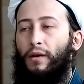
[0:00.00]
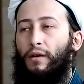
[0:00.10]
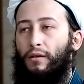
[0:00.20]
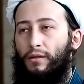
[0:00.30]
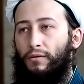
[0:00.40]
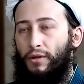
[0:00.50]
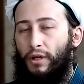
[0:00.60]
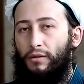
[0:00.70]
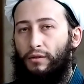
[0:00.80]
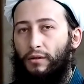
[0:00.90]
а,
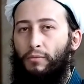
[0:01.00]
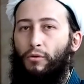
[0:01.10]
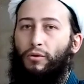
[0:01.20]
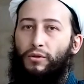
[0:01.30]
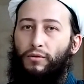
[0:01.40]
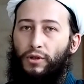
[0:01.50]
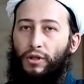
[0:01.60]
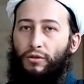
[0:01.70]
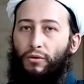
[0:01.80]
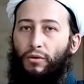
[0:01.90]
совершать добро,
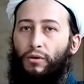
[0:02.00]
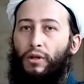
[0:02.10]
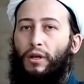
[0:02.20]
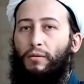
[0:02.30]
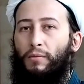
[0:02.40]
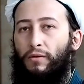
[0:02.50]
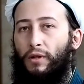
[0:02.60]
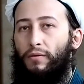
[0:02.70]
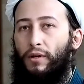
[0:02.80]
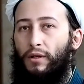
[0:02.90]
совершать зло,
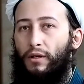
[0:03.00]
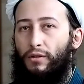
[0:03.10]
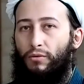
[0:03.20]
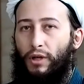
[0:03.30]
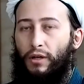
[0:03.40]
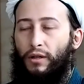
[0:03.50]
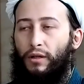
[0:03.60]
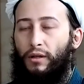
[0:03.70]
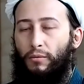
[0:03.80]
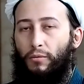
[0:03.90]
повиновение, ослушание
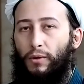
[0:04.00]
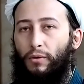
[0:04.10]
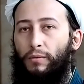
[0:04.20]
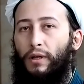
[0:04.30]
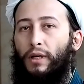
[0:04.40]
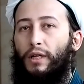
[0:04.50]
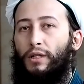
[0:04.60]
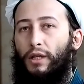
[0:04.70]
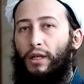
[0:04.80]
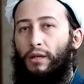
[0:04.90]
и тому подобное.
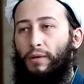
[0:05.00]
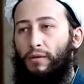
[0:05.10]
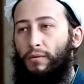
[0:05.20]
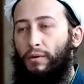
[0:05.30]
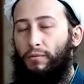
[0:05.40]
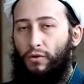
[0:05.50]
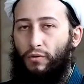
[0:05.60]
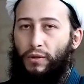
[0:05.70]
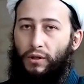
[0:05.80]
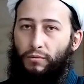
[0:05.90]
Человек имеет выбор между
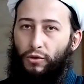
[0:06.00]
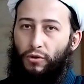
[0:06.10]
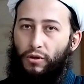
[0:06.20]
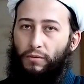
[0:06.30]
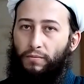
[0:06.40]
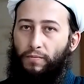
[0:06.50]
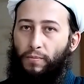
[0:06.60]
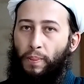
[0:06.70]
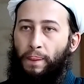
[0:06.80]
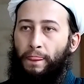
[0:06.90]
белым и черным,
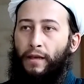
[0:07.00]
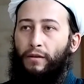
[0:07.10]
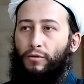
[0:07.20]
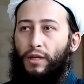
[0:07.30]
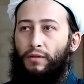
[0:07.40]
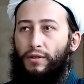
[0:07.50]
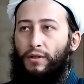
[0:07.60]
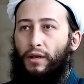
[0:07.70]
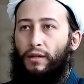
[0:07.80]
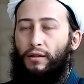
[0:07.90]
то,
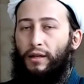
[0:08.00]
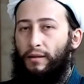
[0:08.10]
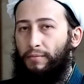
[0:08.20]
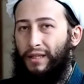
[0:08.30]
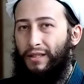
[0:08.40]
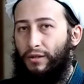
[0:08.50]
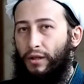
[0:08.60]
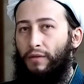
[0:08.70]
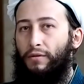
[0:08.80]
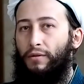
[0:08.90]
соответственно, Аллах,
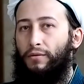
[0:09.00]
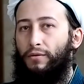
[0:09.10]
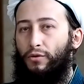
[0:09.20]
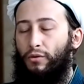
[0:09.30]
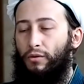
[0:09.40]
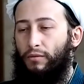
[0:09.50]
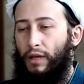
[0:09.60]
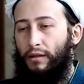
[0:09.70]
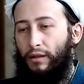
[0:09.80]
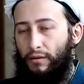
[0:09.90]
предустановив, что
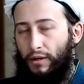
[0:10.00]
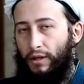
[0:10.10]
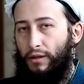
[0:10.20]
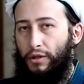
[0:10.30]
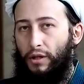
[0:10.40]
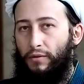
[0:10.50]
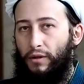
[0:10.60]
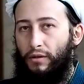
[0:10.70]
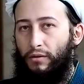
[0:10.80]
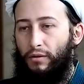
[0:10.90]
данное творение, человек
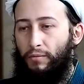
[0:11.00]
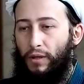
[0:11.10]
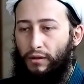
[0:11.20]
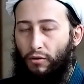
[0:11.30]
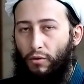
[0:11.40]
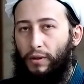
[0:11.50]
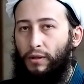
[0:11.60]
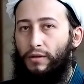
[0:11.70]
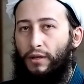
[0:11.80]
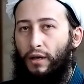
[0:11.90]
имеет такой
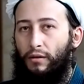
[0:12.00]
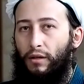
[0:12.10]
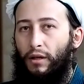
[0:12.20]
потенциал,